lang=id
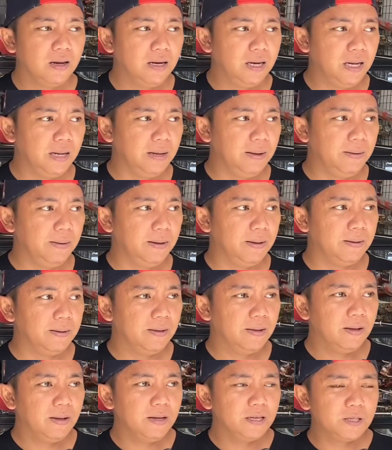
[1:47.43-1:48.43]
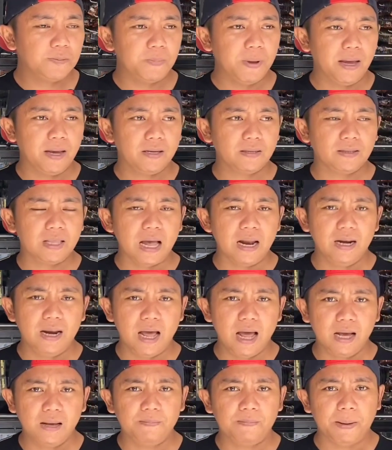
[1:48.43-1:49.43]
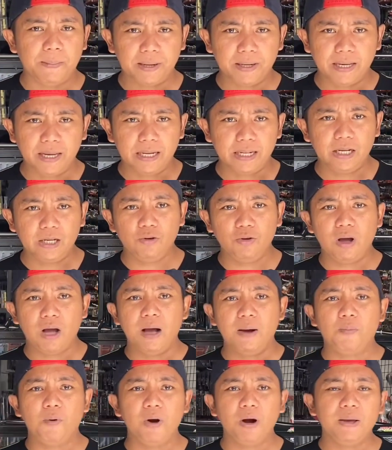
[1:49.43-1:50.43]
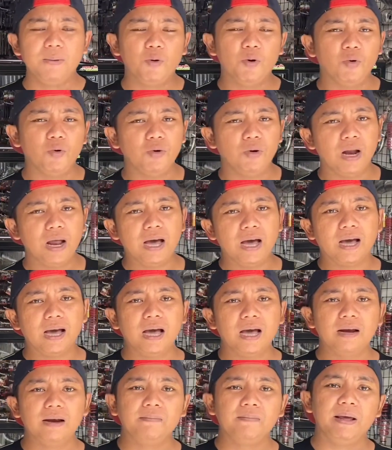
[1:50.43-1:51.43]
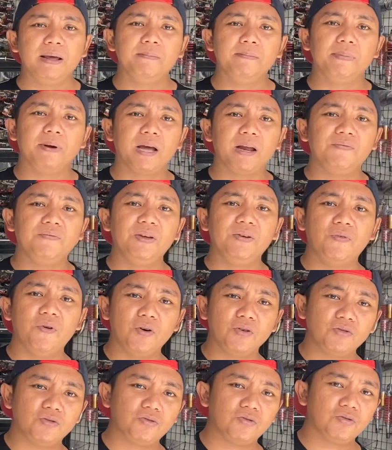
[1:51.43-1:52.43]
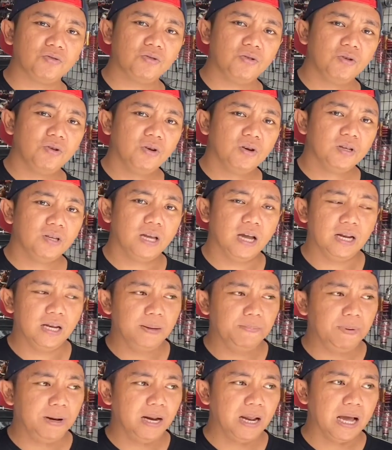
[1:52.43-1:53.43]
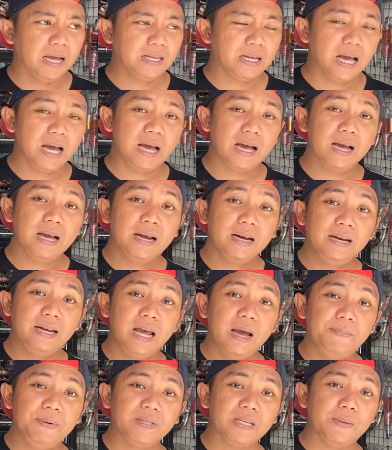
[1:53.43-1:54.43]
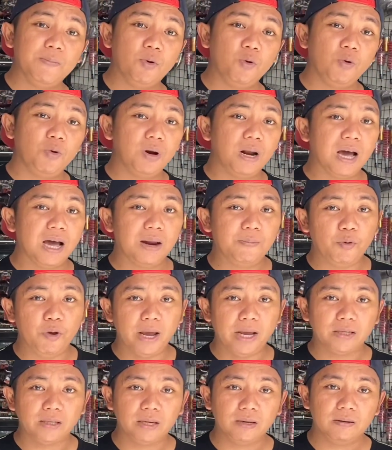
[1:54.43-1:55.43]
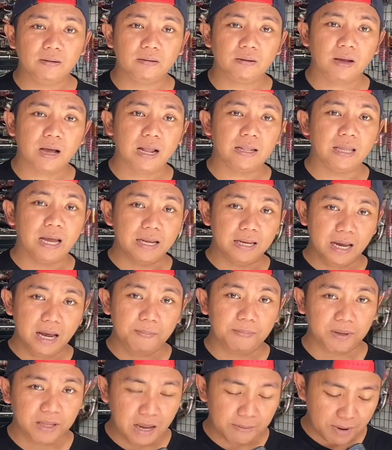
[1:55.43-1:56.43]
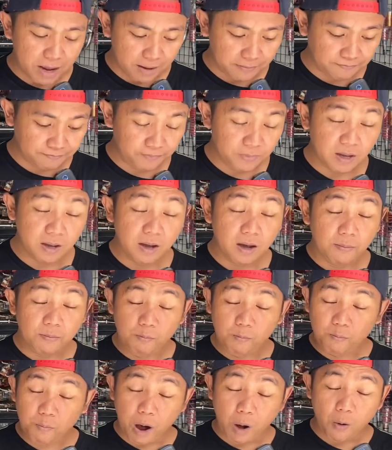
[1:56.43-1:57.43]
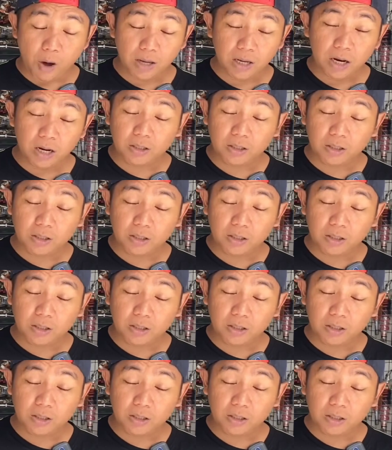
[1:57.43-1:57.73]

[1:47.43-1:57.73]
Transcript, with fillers: di spek standar bebek tiat itu nggak boleh menggunakan membran Vivos jadi pilihannya dia bisa menggunakan boyasan katanya pertama bawahnya